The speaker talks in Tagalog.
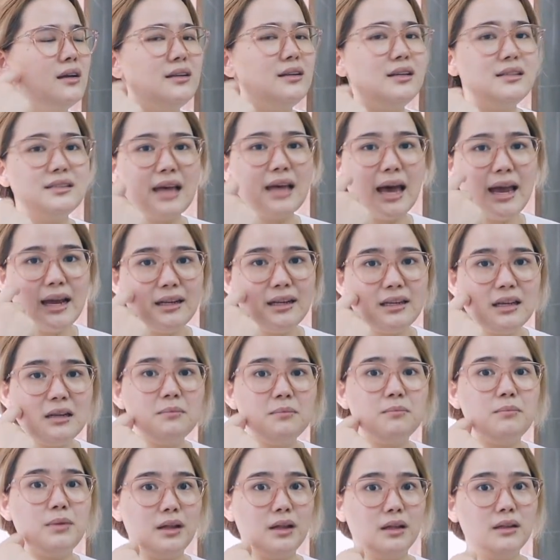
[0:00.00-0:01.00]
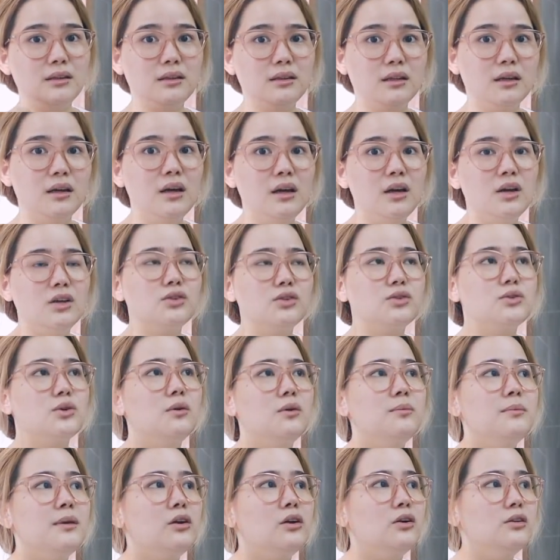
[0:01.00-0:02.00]
Design and built
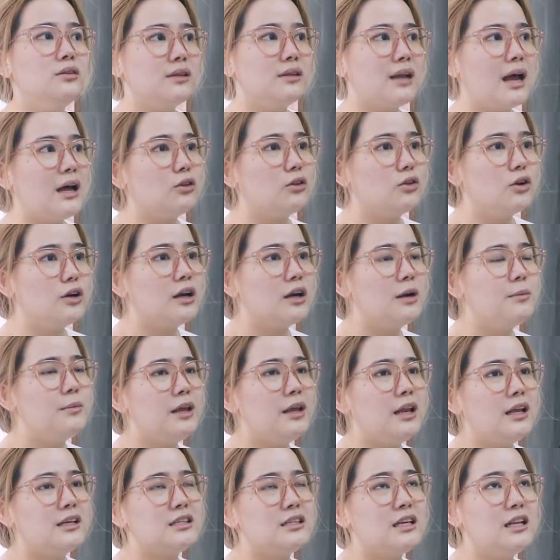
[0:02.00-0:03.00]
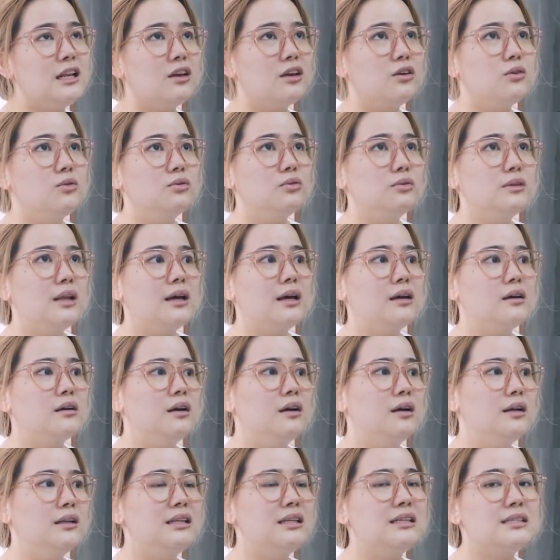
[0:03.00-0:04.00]
So, may contractor kami na sila yung
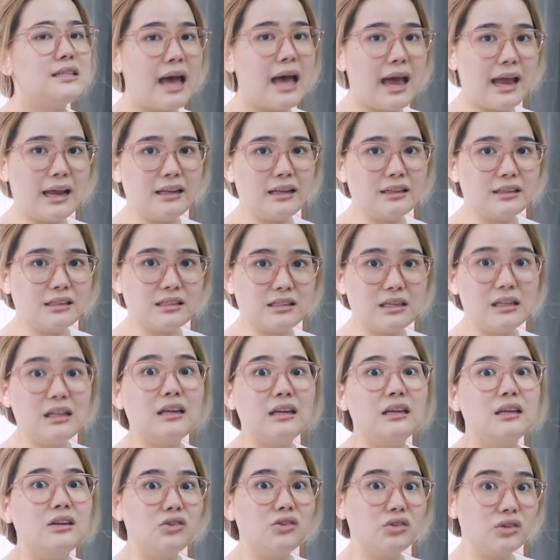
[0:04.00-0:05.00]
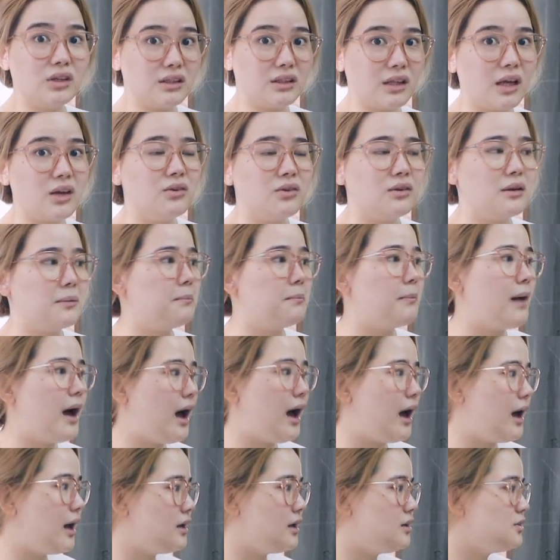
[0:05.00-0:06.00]
nag-design, tapos sila rin yung nagtayo ng
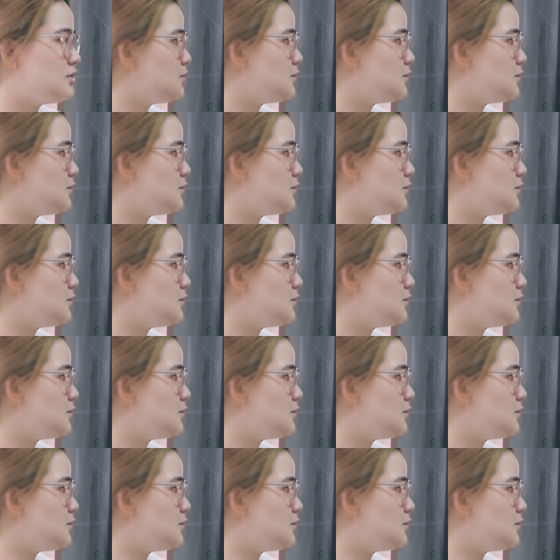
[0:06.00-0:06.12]
bahay.